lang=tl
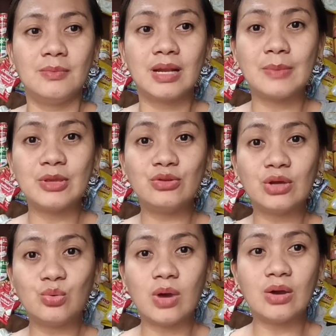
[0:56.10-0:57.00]
marami yung
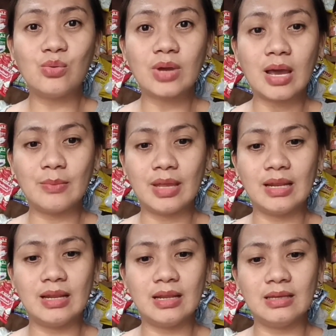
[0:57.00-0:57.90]
nakuha kong
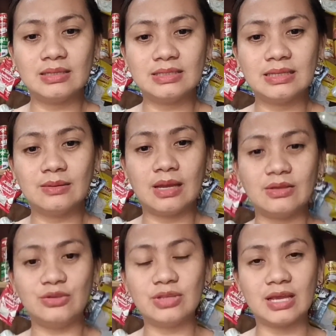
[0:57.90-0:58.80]
camel. Si, uh,
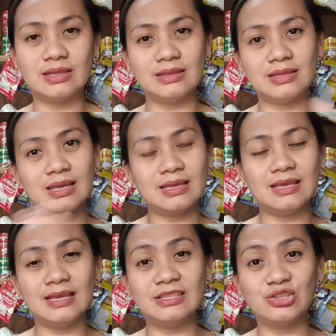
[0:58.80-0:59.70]
nga, na
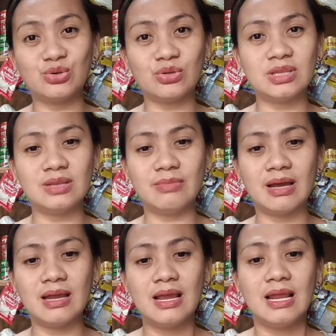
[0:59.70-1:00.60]
i-intro ko na, di
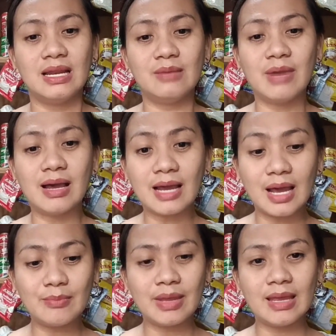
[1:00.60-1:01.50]
ba Limang
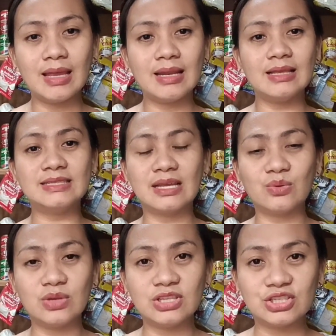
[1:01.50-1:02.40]
camel, isang
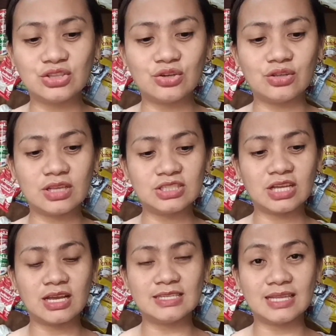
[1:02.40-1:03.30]
Winston, at
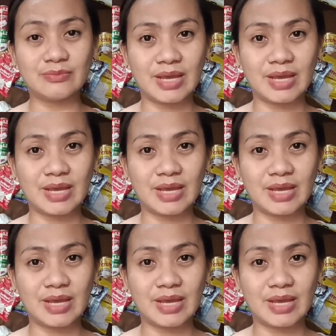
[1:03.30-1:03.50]
saka isang